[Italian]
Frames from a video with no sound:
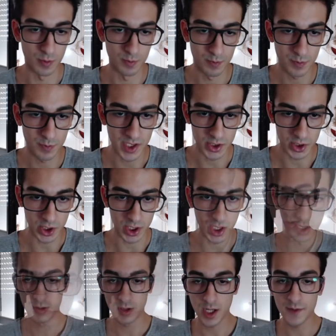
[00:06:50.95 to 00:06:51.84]
PC.
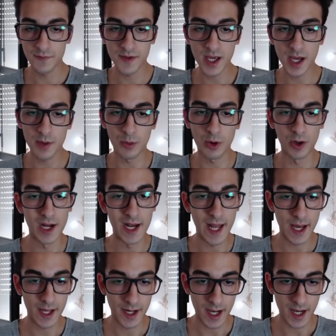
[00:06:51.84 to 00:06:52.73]
Abbiamo
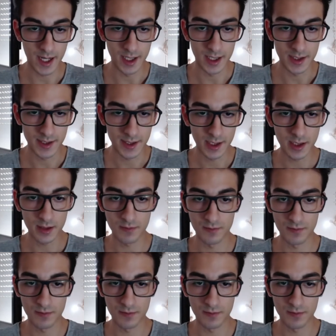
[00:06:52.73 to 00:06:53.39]
l'analisi